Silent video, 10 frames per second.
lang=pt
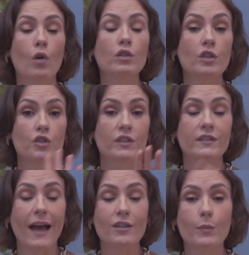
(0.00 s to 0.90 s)
Outra
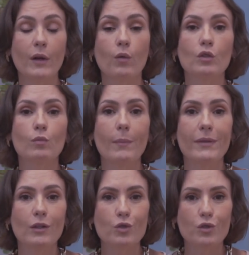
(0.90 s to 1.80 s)
utilidade é para quando o
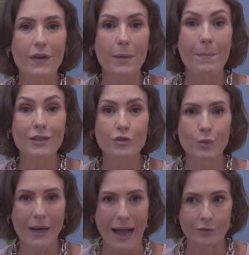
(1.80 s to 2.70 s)
mamilo estiver
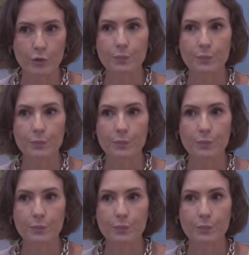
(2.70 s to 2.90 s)
machucado.